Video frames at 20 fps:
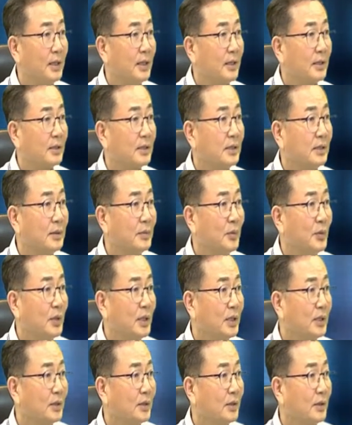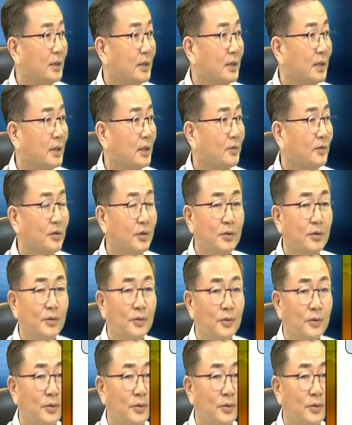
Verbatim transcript: 그래서 이 모니터를 이렇게 뒤로